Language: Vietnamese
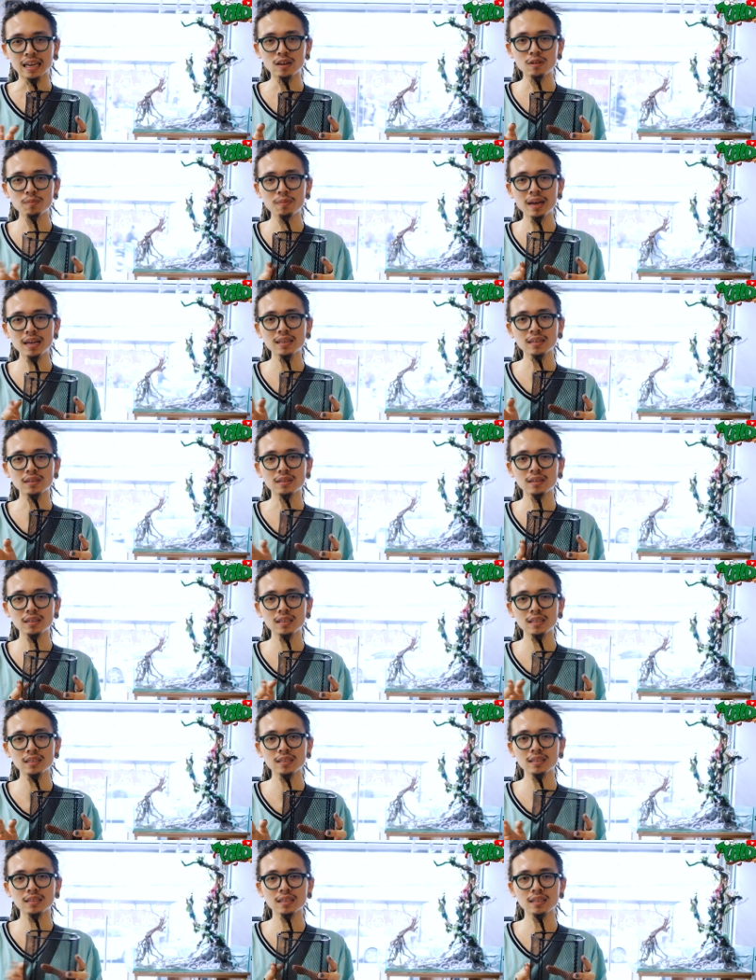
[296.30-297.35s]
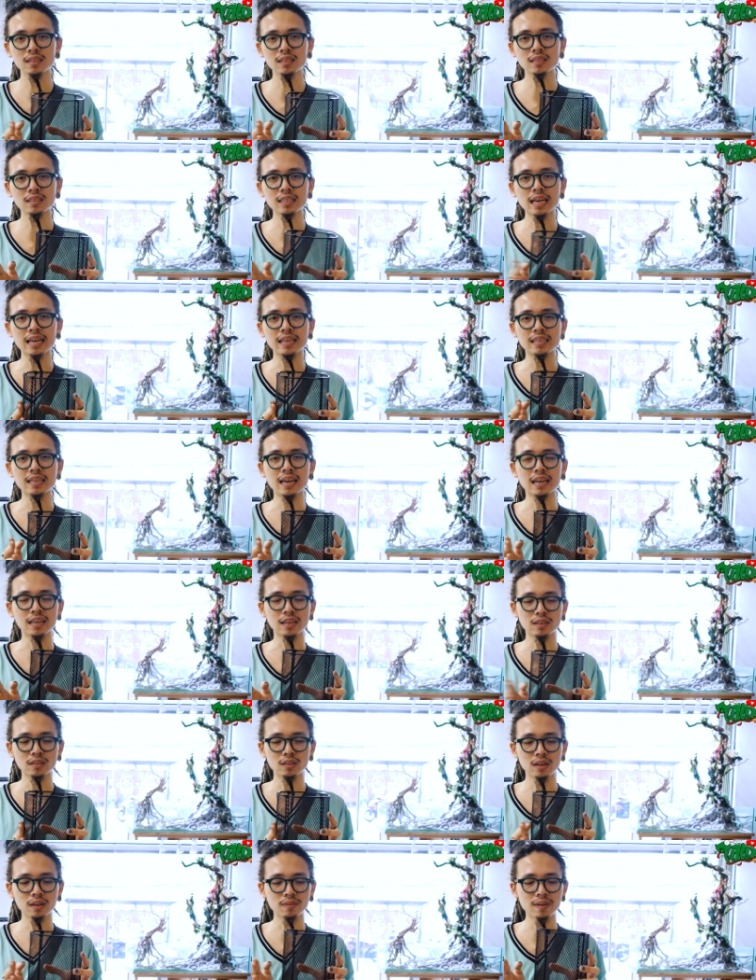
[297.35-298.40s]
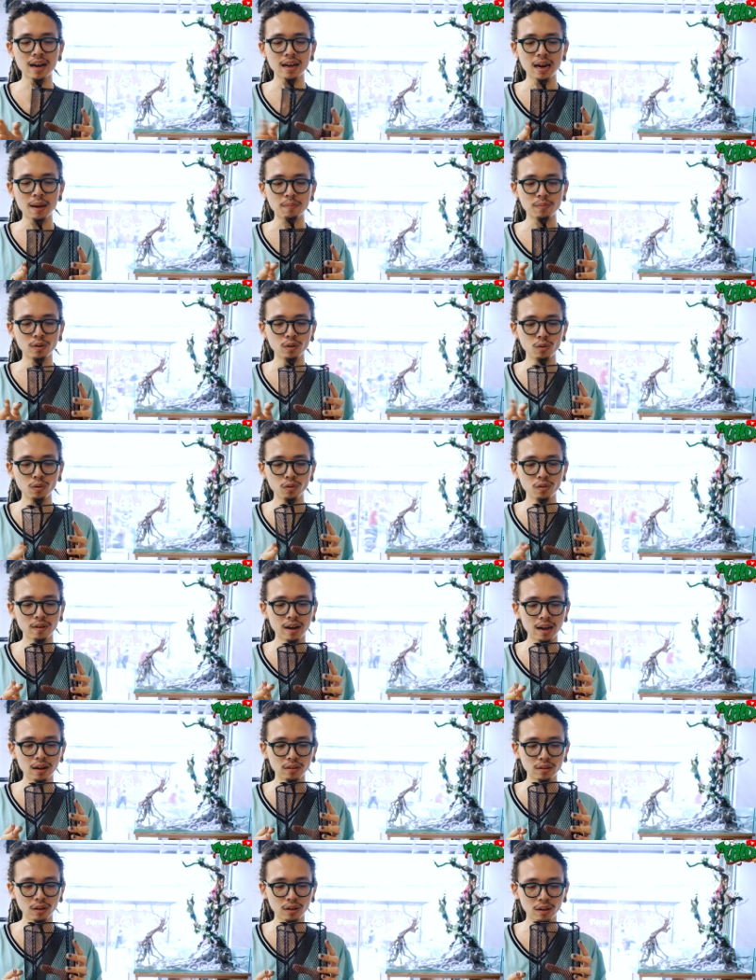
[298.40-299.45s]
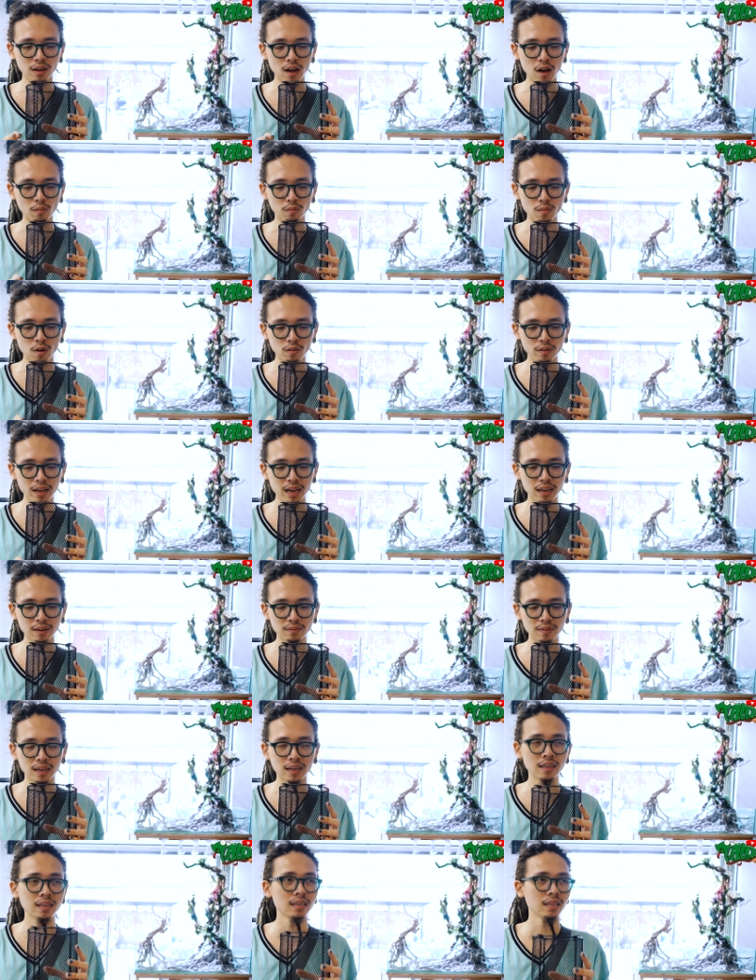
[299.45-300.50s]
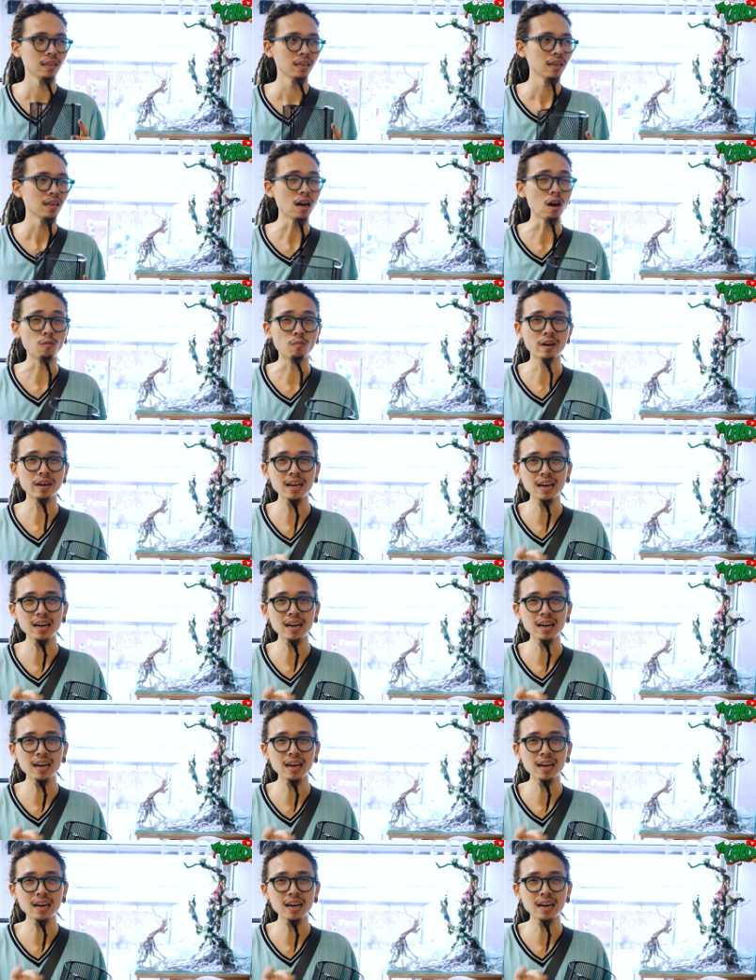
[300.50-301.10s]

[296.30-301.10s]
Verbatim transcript: Đánh con pet nó chạy nhảy rồi va đập tu vào rồi hỏng bóng đèn, và hỏng bóng